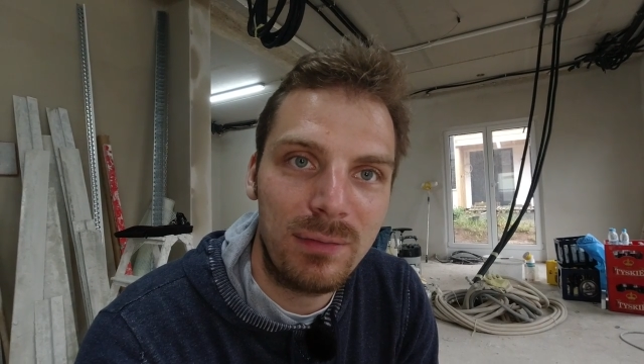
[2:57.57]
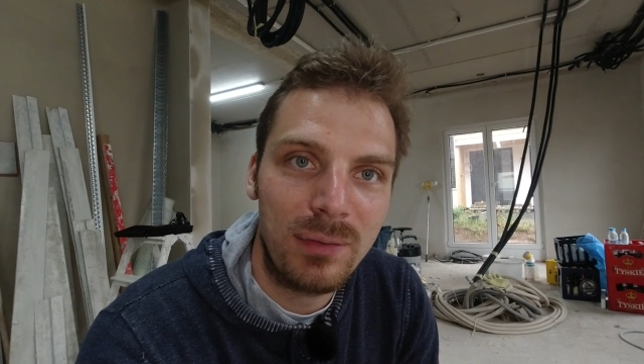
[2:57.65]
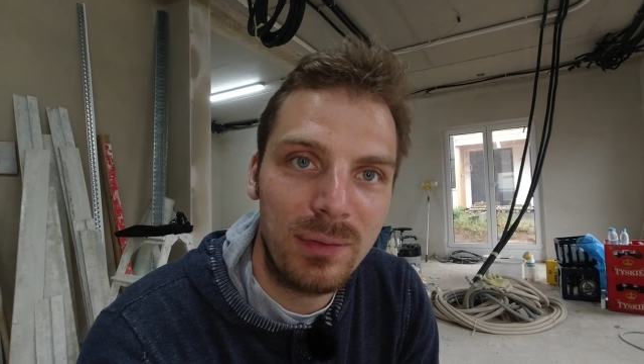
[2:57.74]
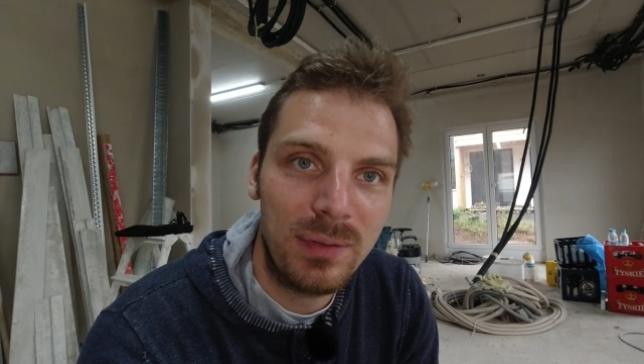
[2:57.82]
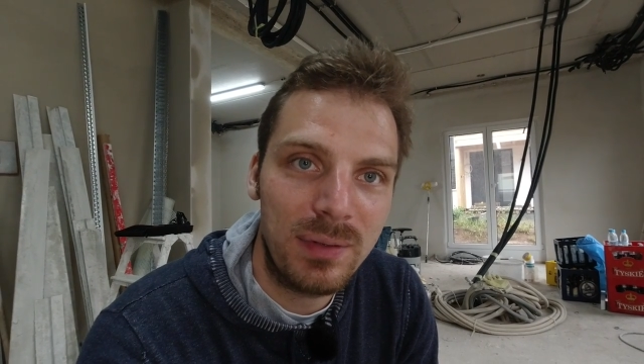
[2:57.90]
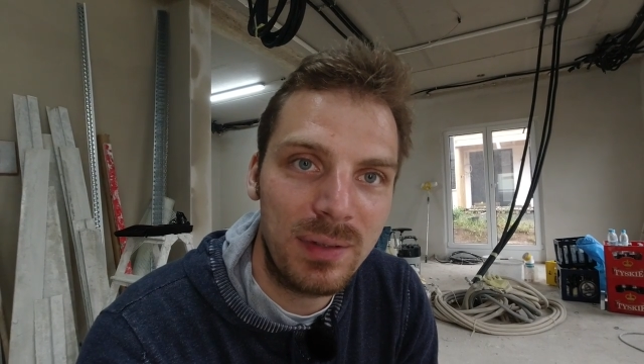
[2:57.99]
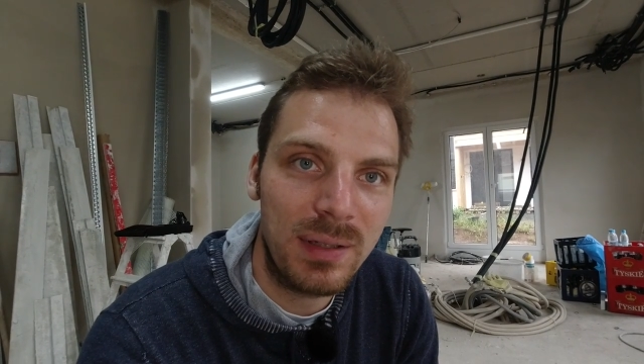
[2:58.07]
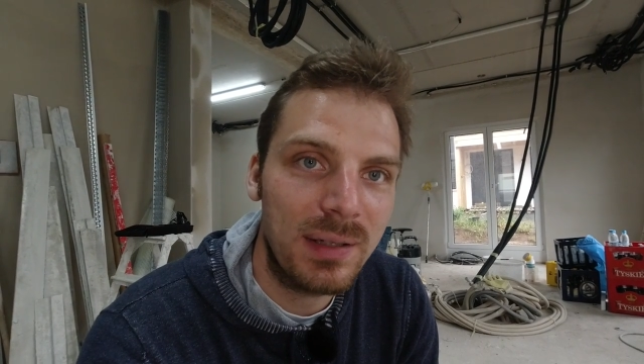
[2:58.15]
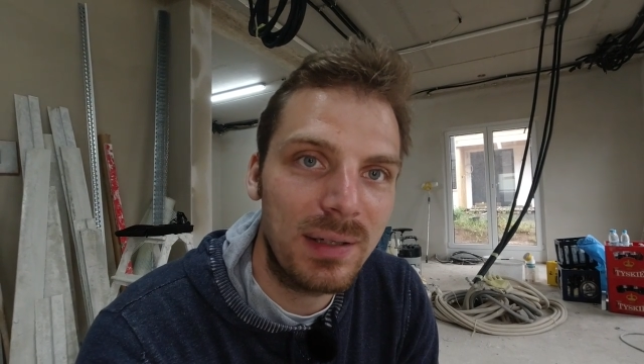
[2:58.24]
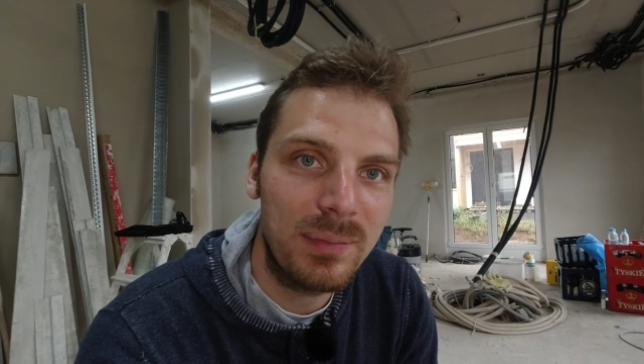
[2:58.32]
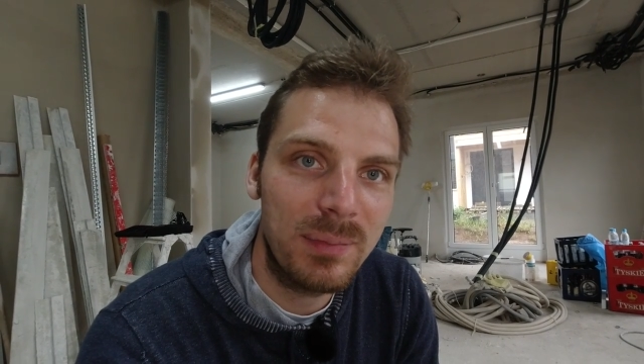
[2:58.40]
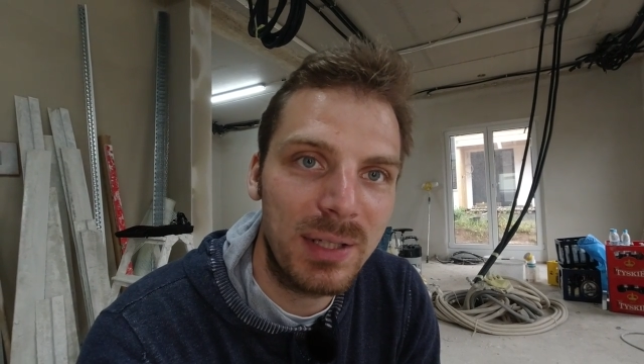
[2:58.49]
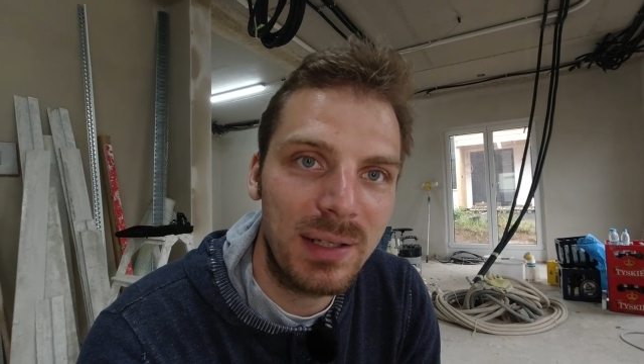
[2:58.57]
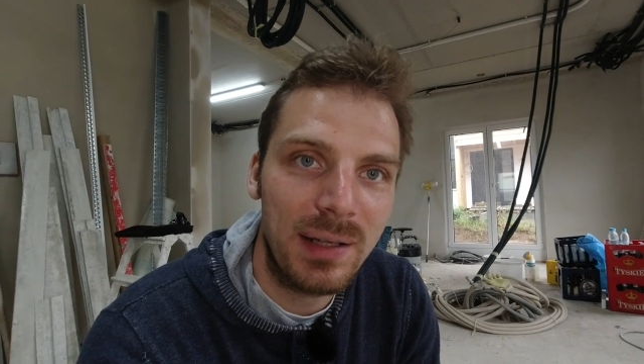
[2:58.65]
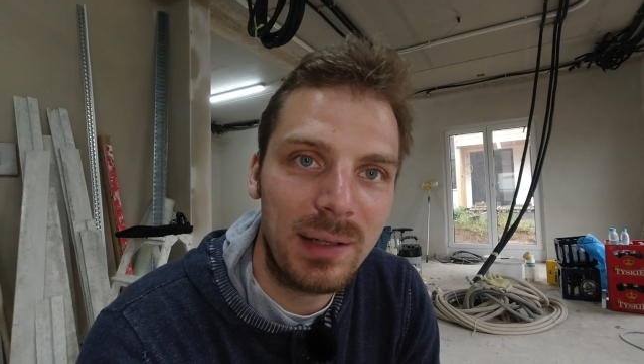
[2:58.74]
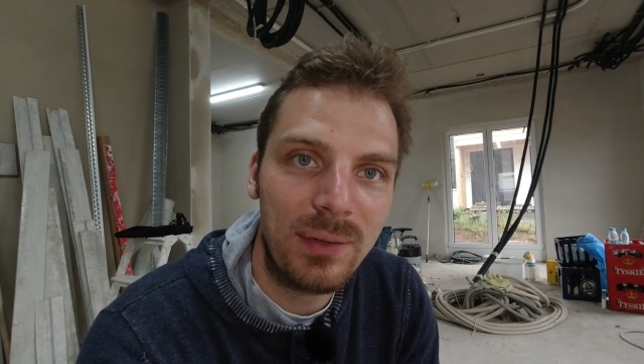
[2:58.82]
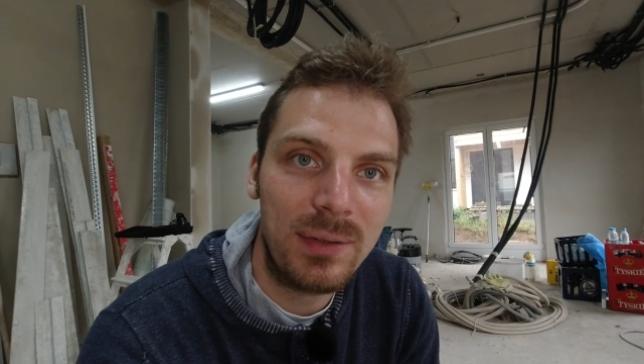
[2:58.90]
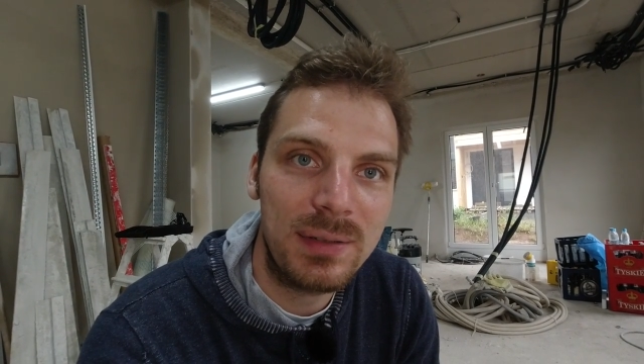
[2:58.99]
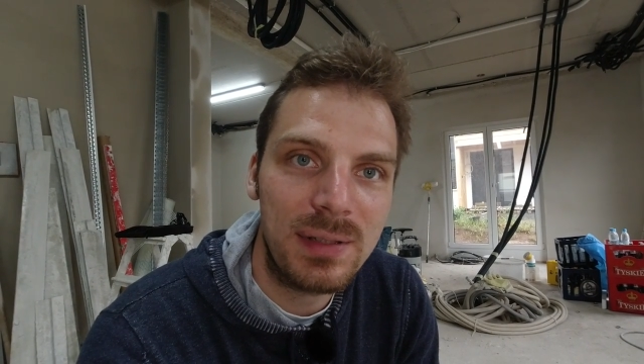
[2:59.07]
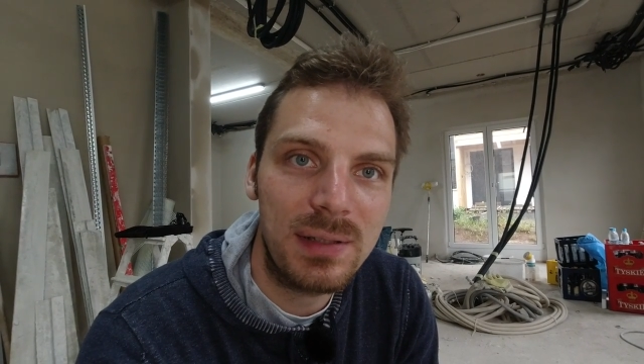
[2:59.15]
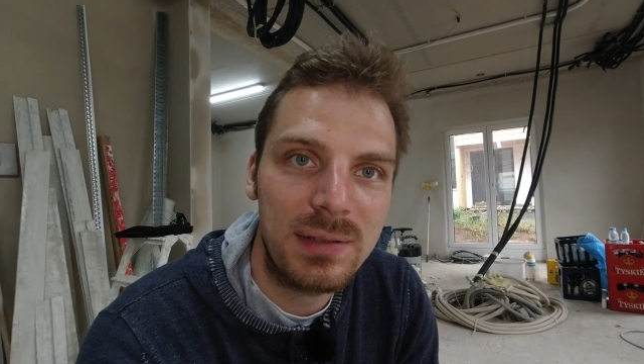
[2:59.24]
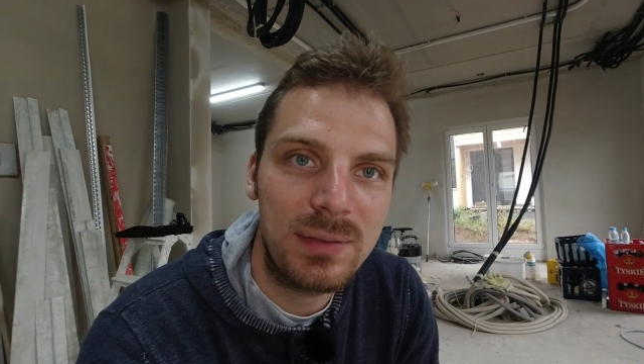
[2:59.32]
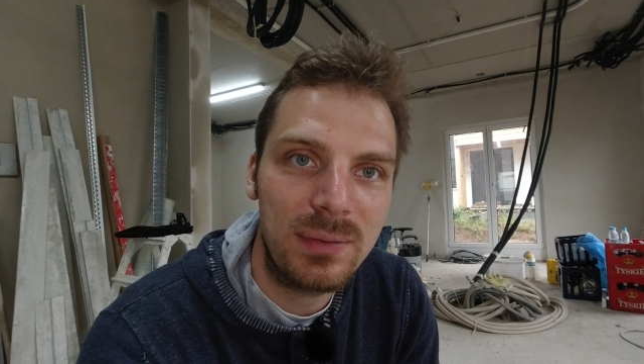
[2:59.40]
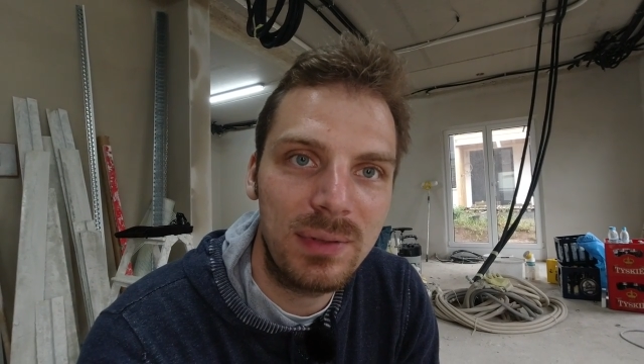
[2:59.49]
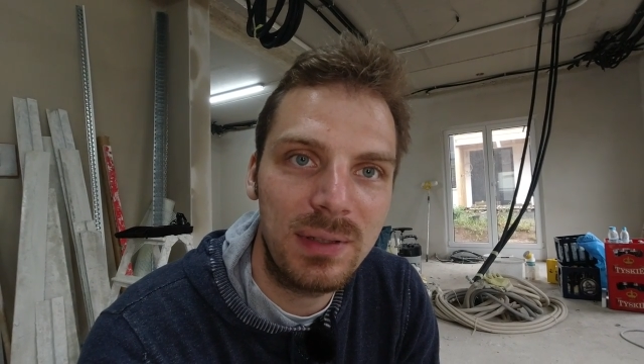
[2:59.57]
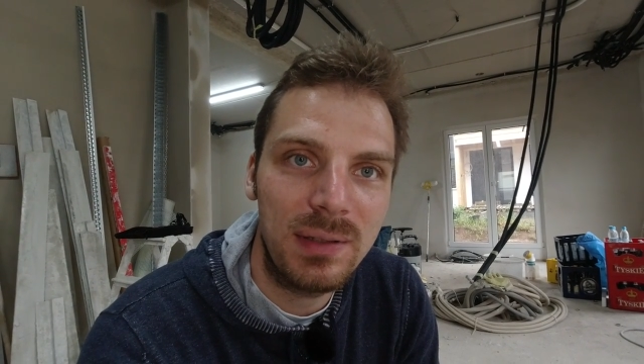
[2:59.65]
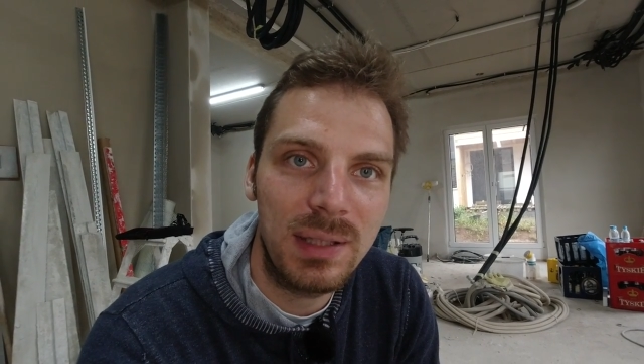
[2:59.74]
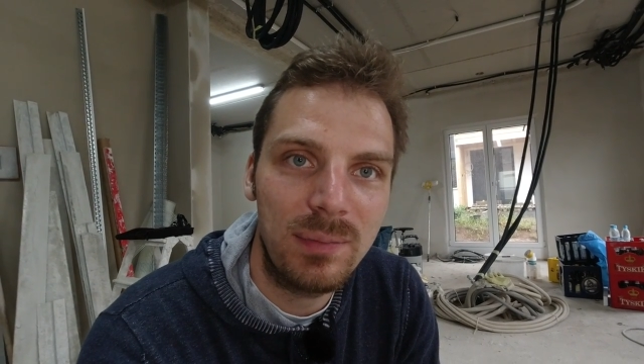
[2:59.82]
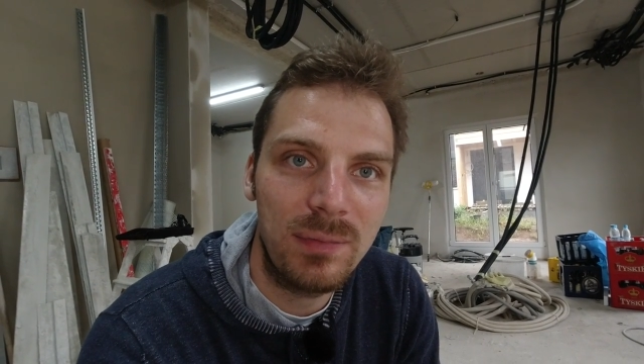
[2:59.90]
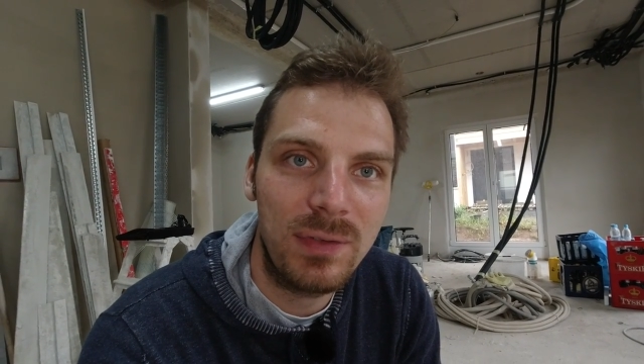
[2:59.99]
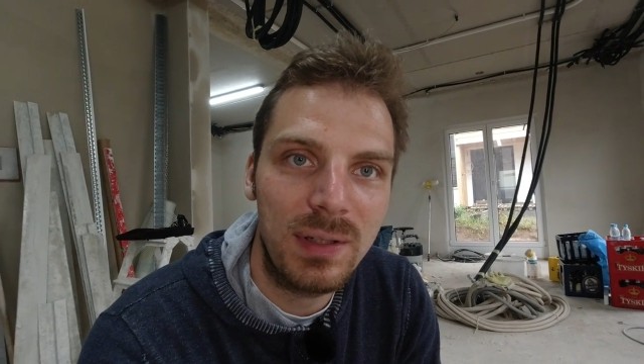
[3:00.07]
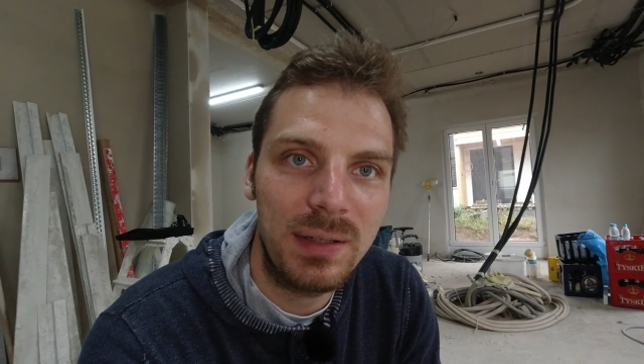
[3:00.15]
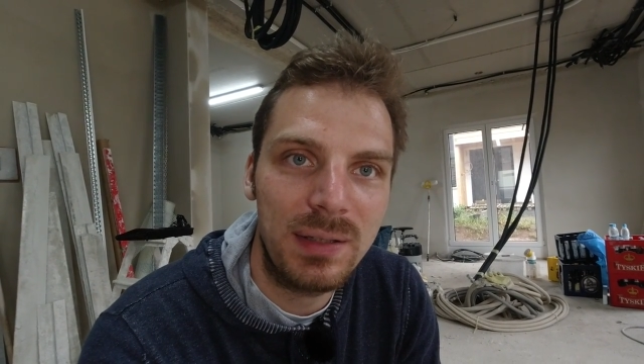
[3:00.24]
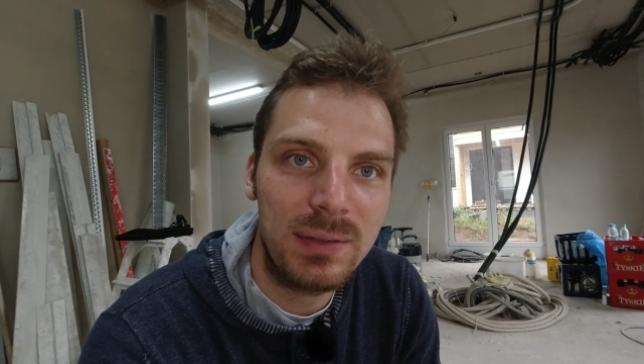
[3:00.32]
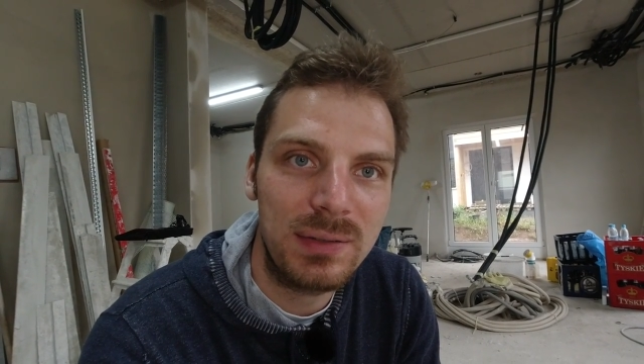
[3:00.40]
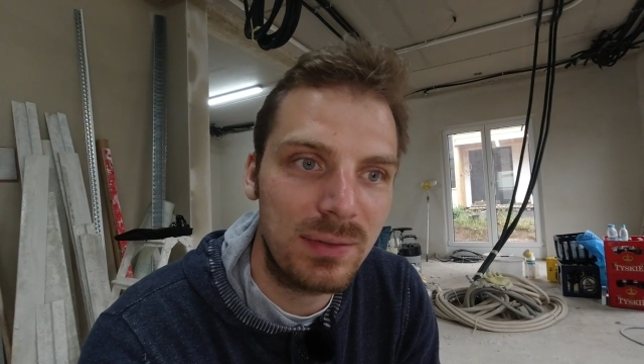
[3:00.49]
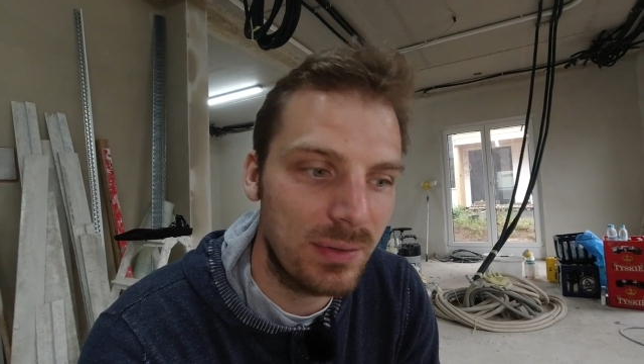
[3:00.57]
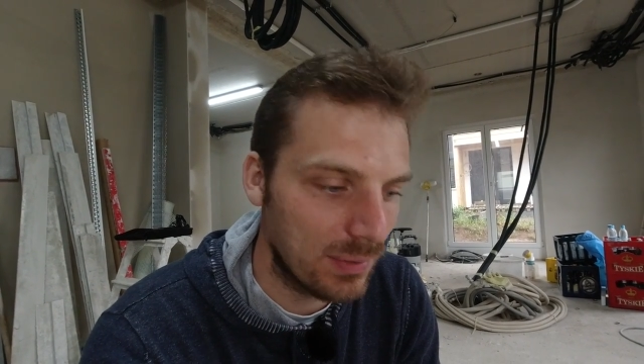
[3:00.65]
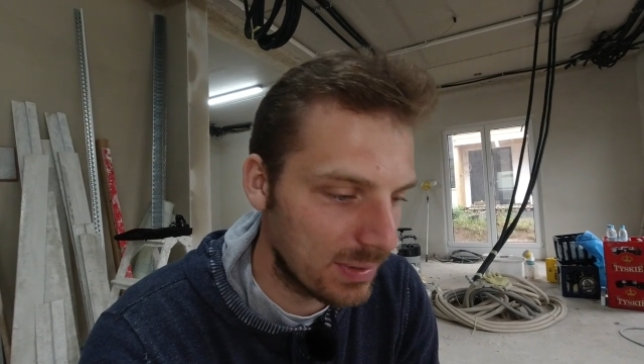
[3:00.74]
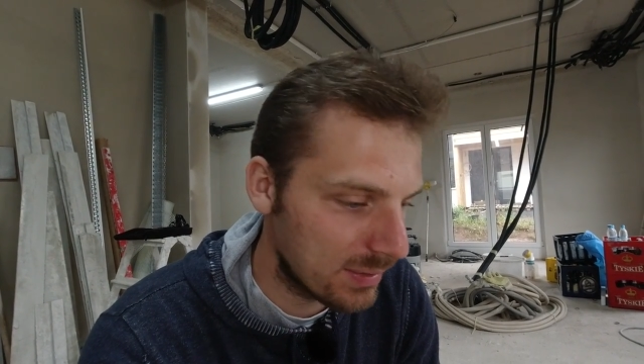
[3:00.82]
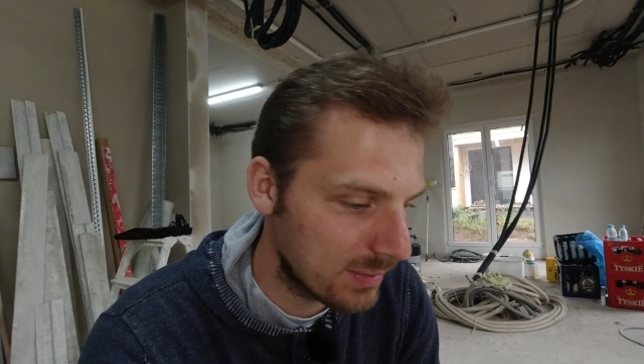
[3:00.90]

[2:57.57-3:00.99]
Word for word: und ich kann mit Elektroinstallation, die eben viele tausend Euro